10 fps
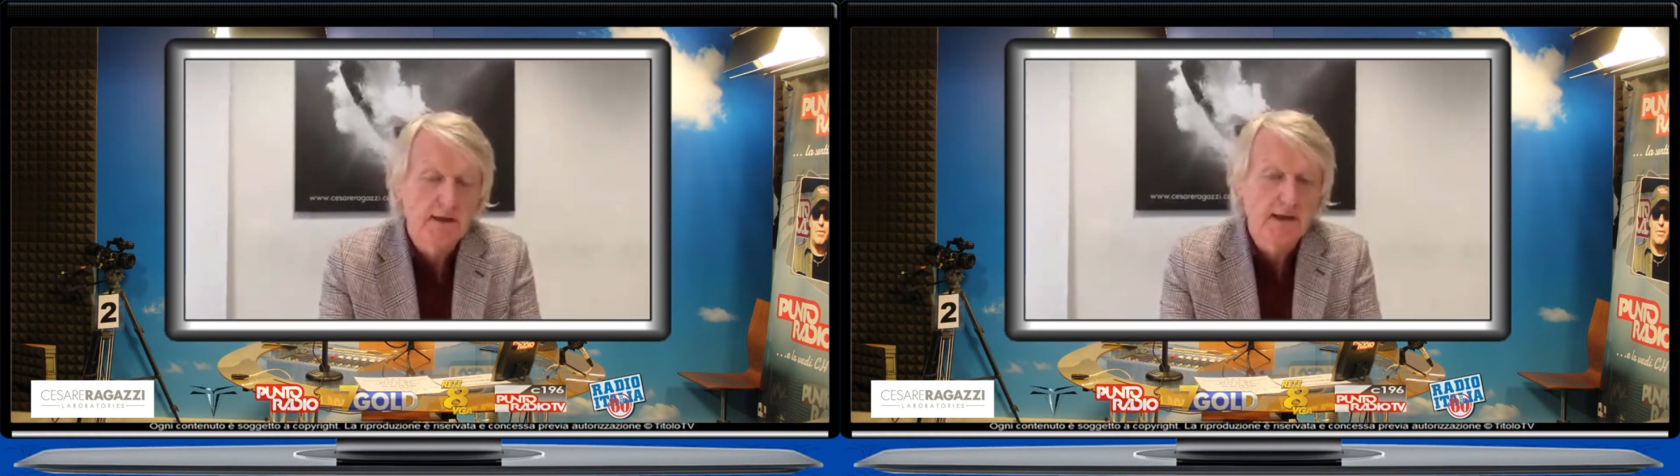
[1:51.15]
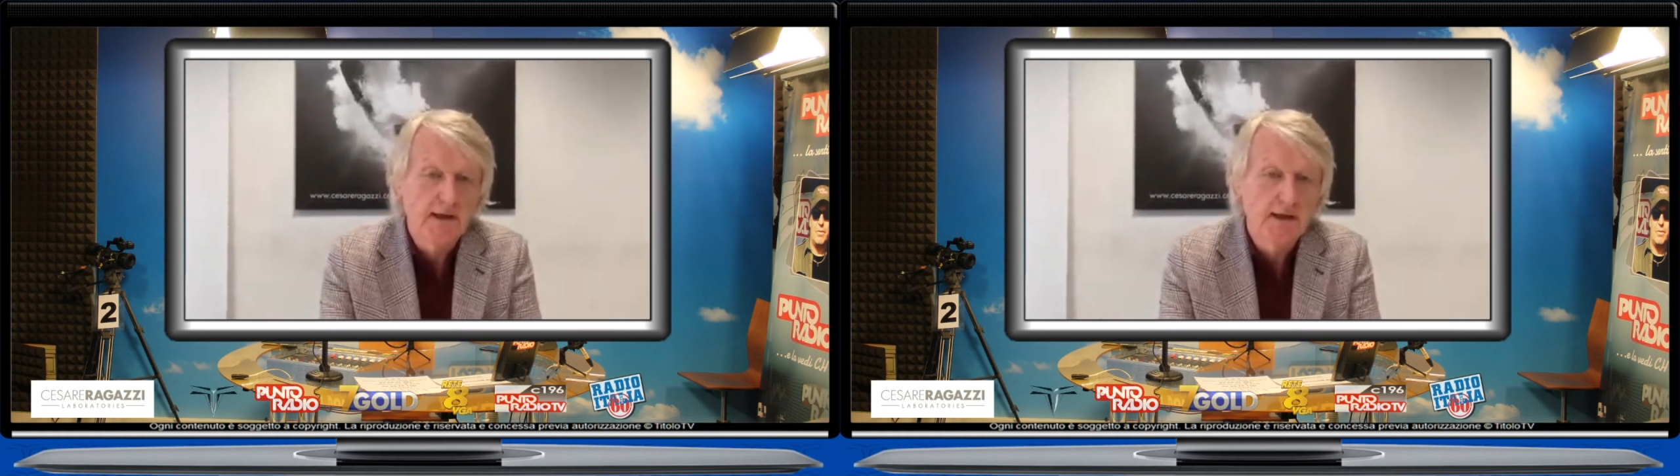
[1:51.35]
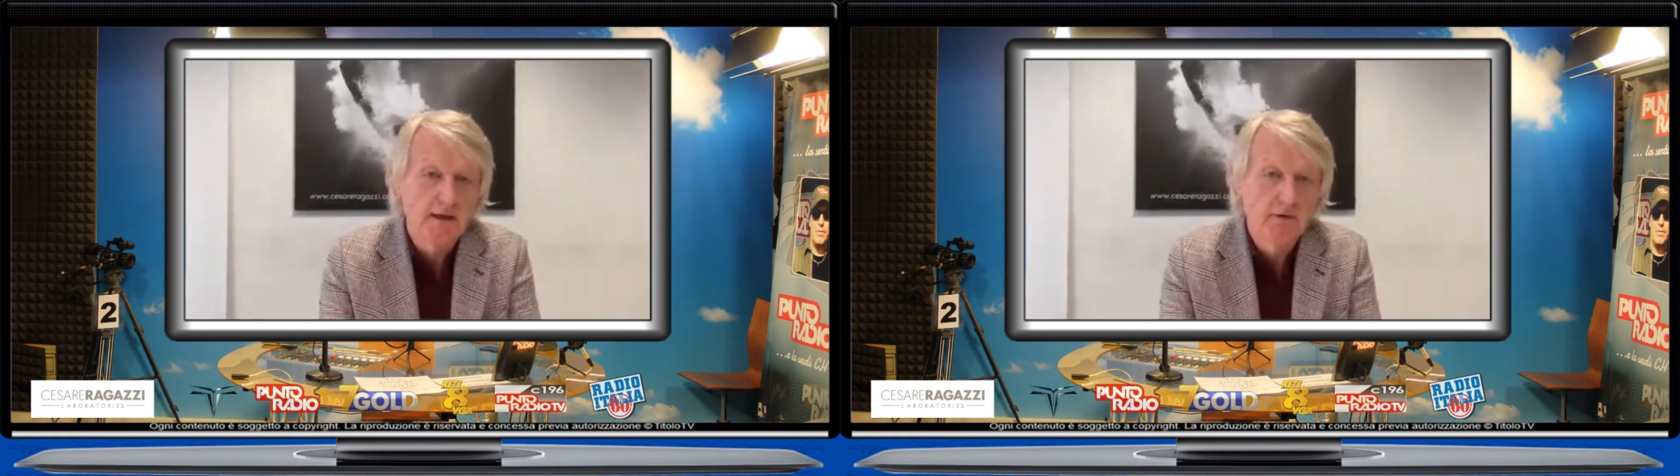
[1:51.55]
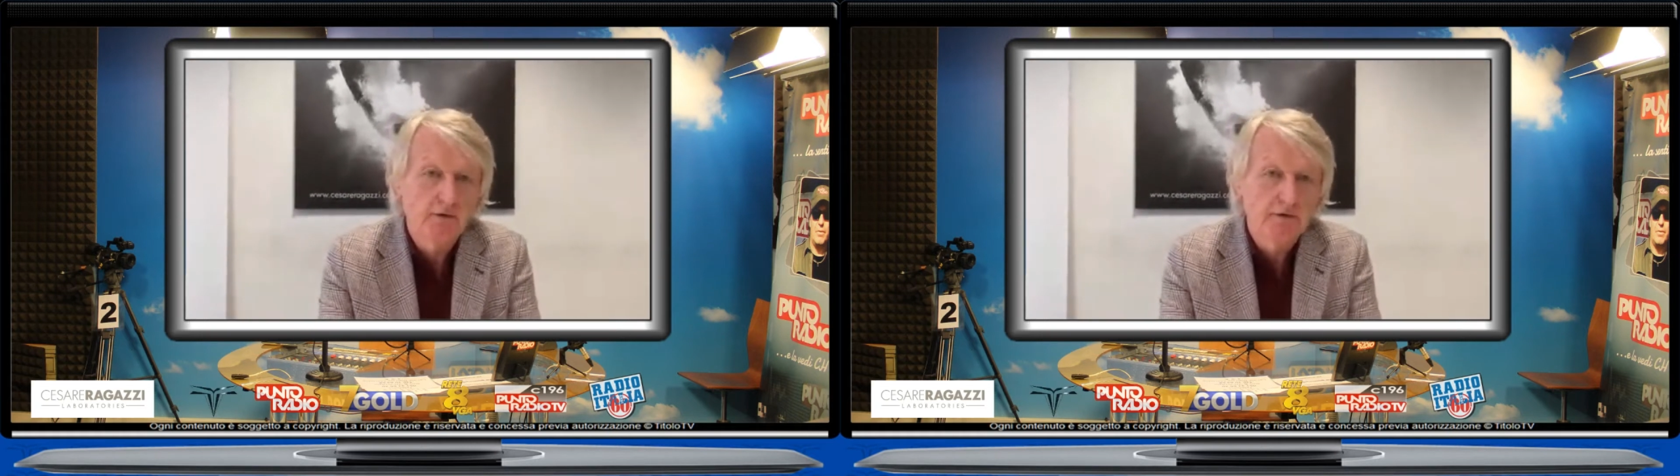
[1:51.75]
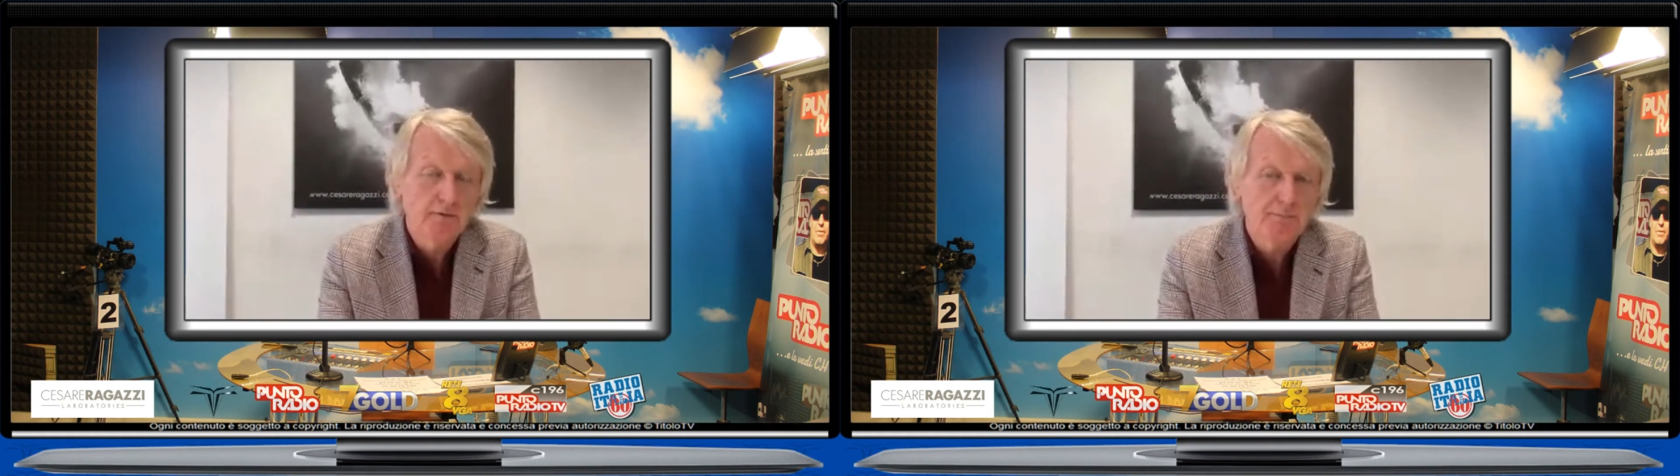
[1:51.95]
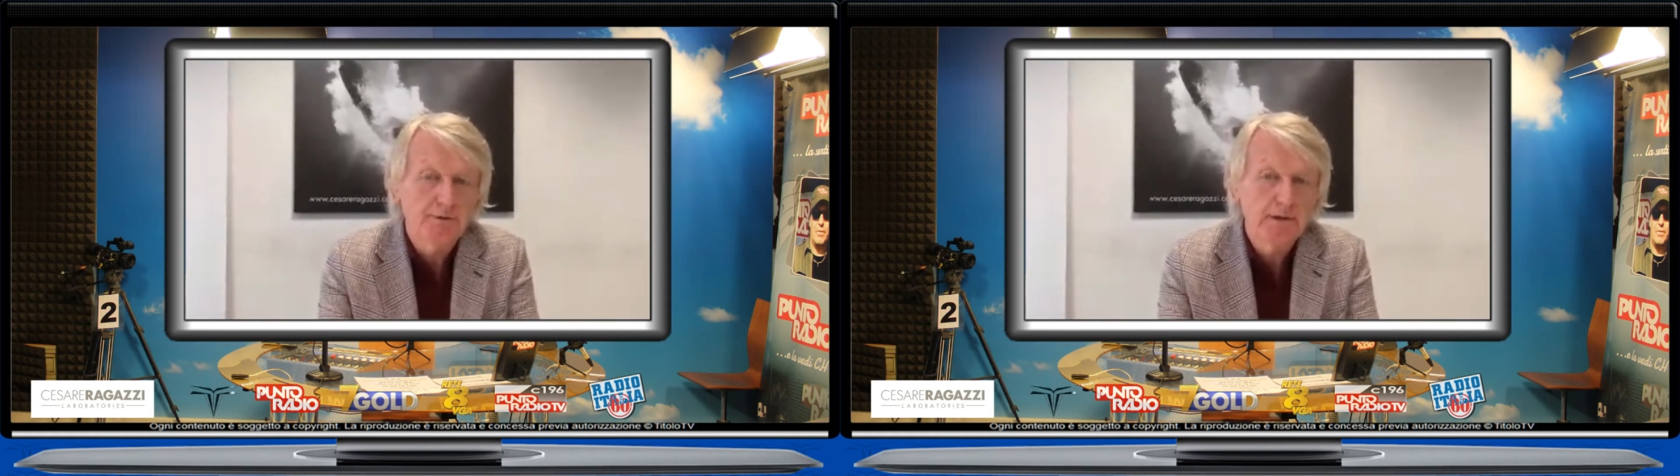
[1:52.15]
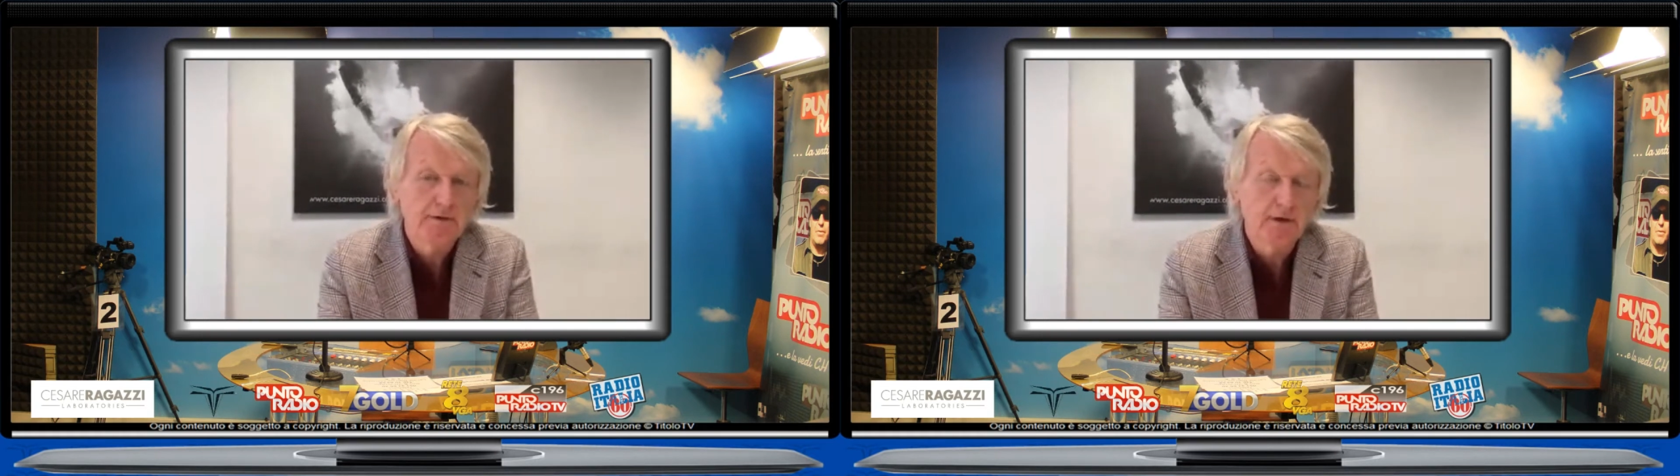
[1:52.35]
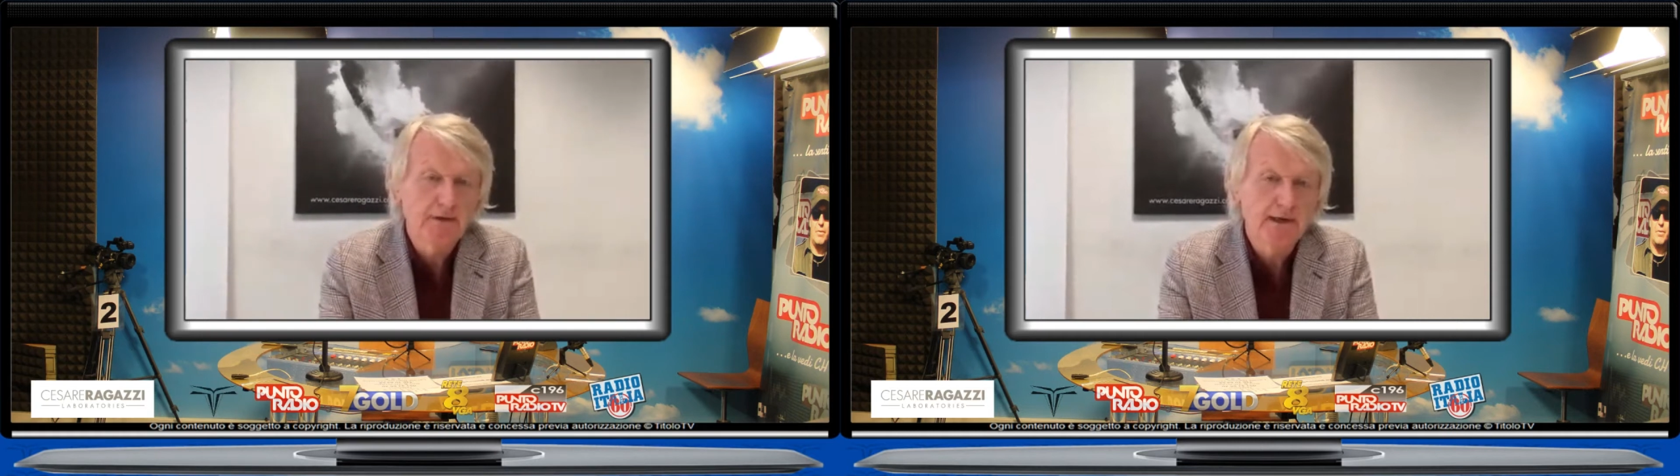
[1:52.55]
eh, loro
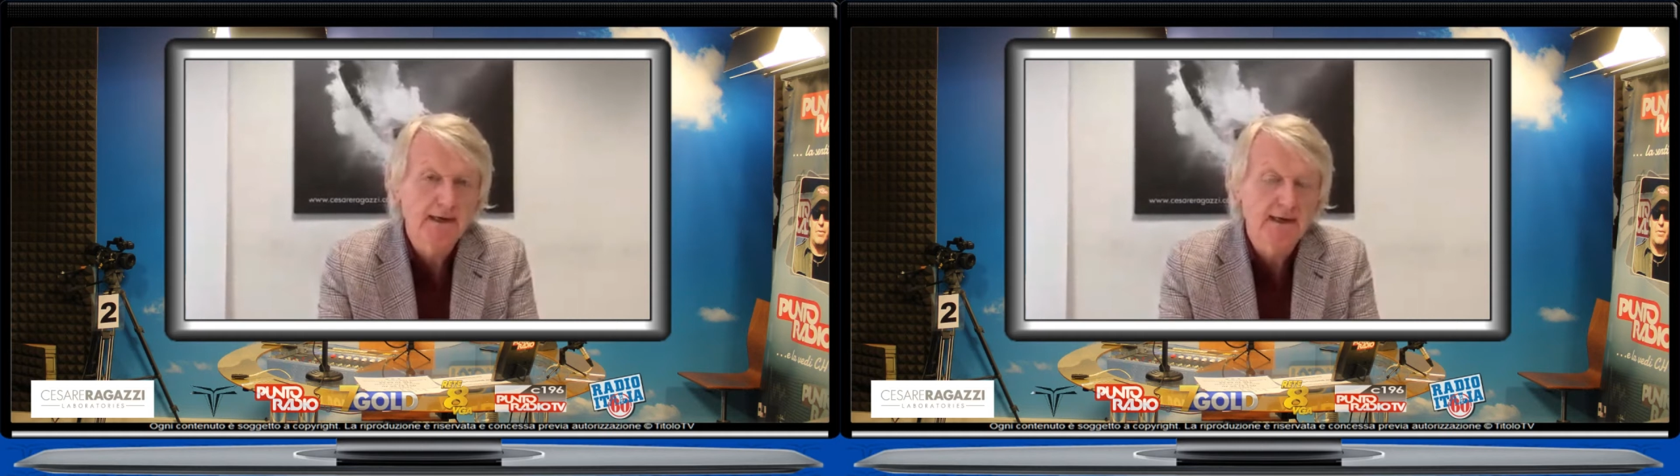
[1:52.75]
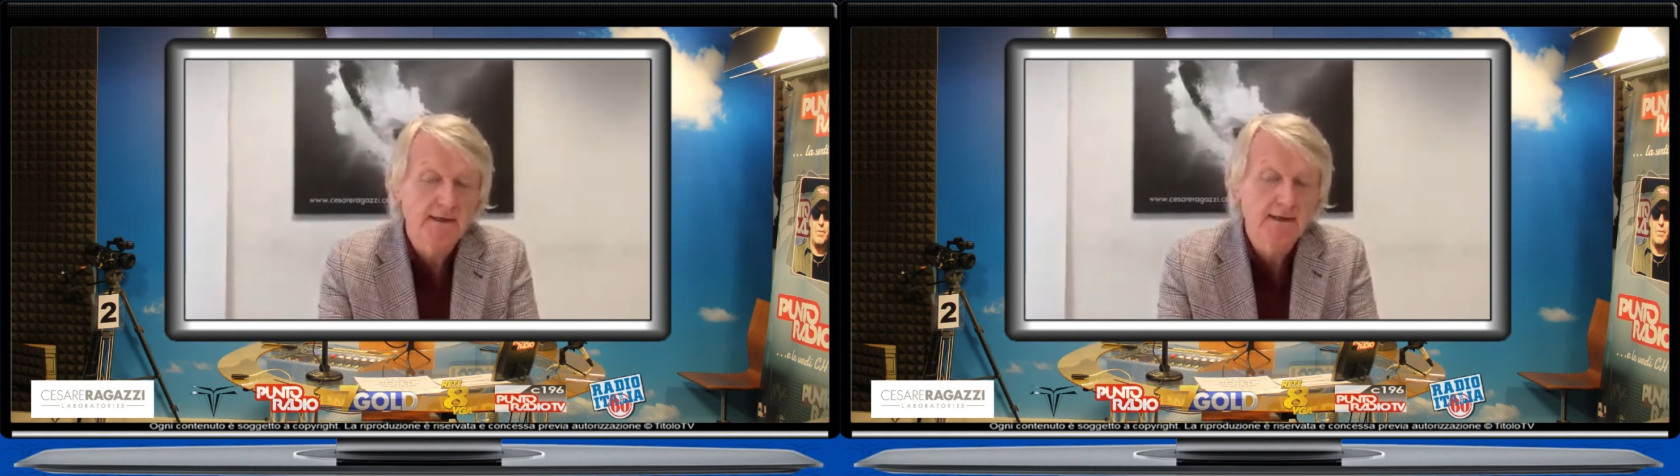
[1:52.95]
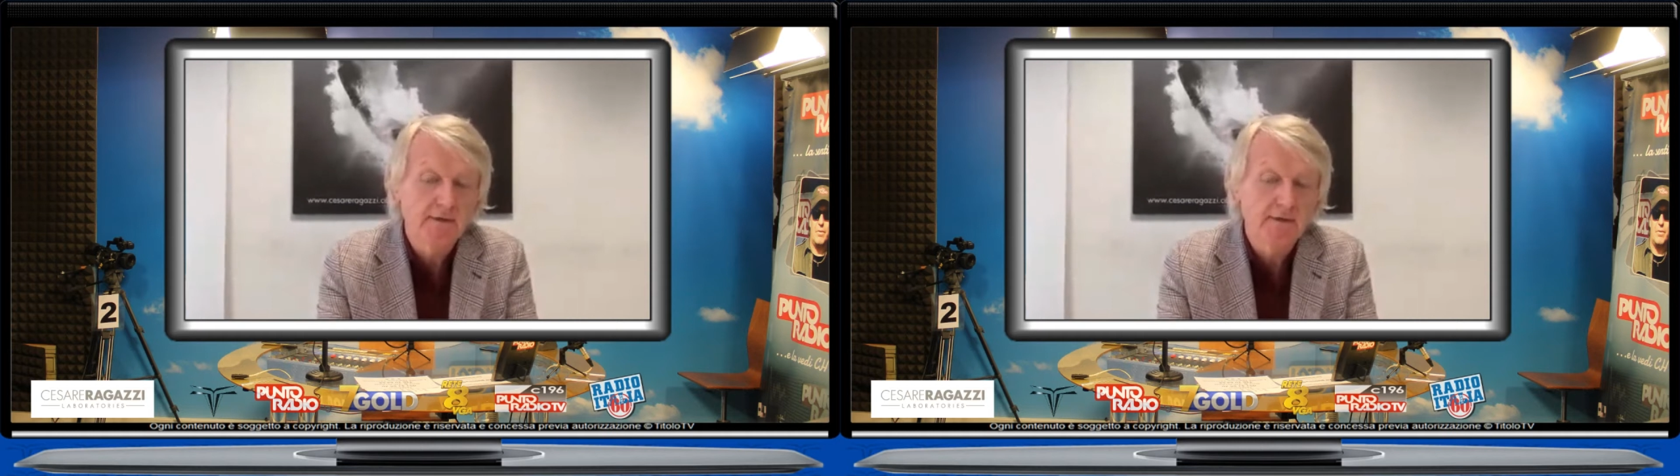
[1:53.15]
potevano avere